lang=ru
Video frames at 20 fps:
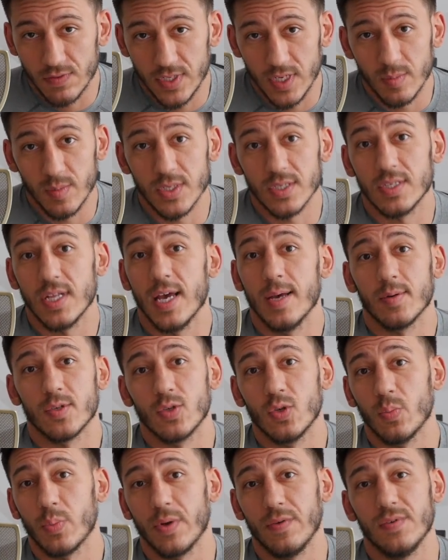Все мы знаем,
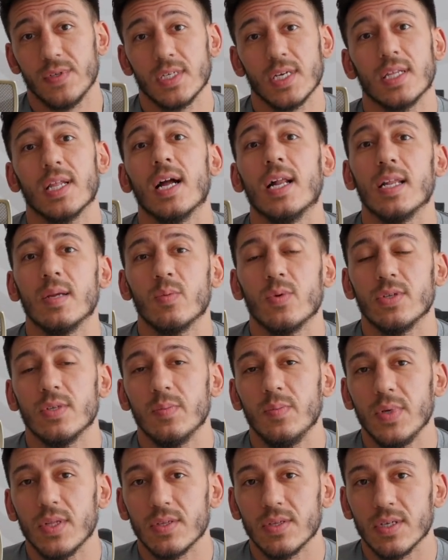что профессиональный
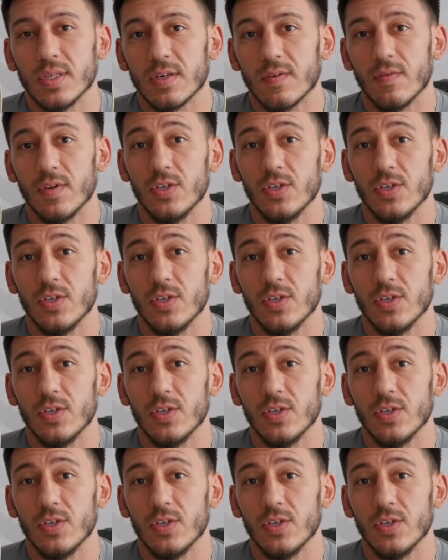бодибилдинг